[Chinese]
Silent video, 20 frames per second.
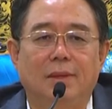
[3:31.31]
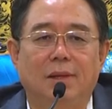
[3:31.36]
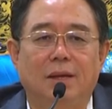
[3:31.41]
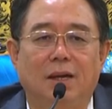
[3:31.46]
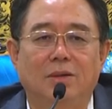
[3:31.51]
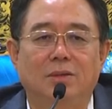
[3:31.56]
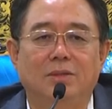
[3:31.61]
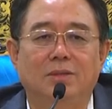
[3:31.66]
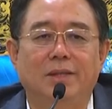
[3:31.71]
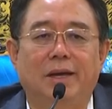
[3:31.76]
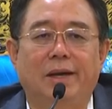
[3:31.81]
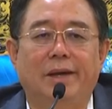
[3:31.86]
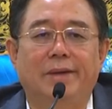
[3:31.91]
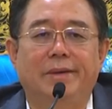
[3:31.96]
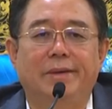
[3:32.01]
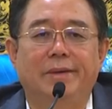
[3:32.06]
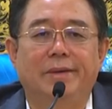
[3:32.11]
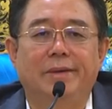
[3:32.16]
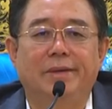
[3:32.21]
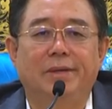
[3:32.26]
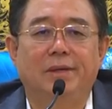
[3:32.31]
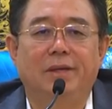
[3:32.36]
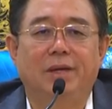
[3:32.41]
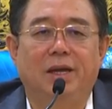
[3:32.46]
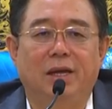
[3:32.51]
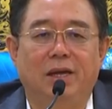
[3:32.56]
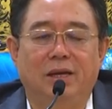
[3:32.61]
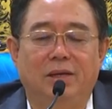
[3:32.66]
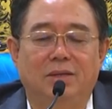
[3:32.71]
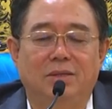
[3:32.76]
然后呢，
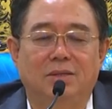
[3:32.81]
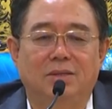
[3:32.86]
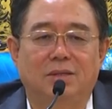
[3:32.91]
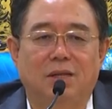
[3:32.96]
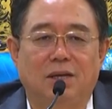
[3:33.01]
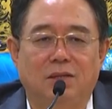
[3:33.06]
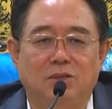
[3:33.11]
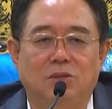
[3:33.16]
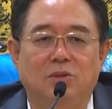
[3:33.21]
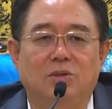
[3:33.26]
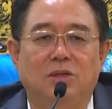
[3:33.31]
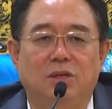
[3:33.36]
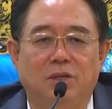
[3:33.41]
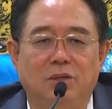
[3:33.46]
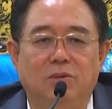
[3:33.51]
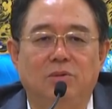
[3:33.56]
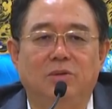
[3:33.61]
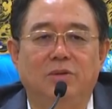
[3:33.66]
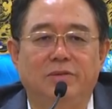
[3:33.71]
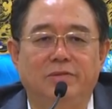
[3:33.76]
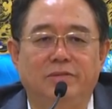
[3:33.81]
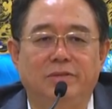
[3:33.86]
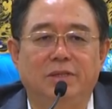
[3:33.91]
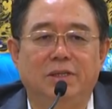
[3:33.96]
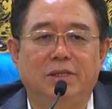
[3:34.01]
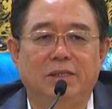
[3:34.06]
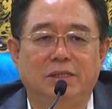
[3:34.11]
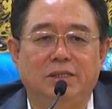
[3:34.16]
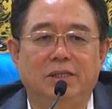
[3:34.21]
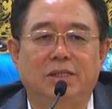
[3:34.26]
哎。他就可以恢复
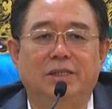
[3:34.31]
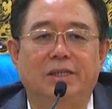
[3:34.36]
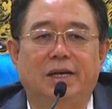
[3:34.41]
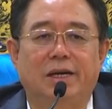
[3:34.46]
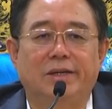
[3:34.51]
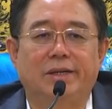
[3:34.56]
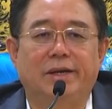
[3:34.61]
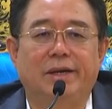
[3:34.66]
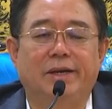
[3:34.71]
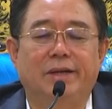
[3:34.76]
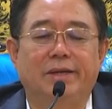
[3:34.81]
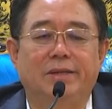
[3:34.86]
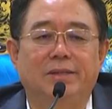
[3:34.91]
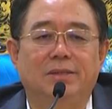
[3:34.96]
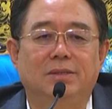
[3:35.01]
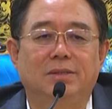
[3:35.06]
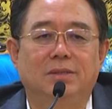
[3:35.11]
一个正常人，